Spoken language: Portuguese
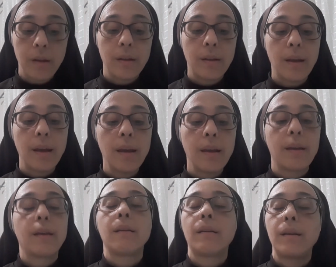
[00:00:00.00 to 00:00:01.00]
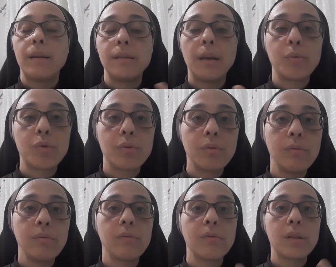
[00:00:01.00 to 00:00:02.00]
né? Rezemos
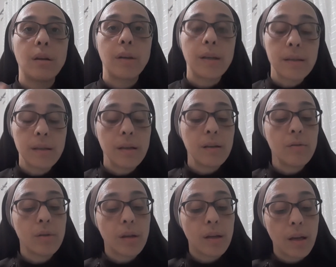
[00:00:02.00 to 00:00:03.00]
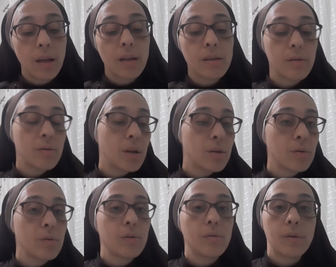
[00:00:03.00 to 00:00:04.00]
juntos a oração que Cristo
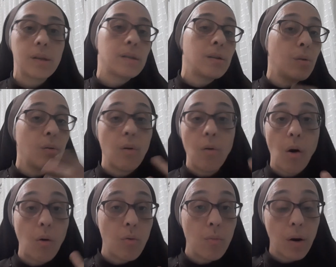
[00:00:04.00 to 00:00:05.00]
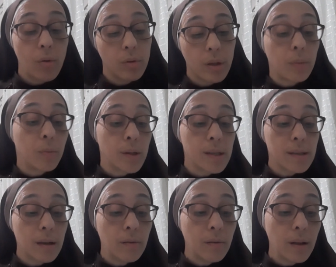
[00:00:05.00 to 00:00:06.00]
Jesus nos ensinou ou alguma outra
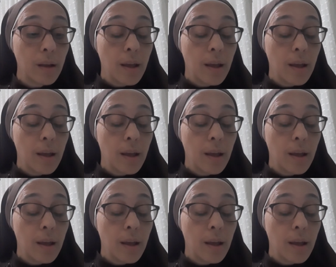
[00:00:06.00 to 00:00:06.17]
munição.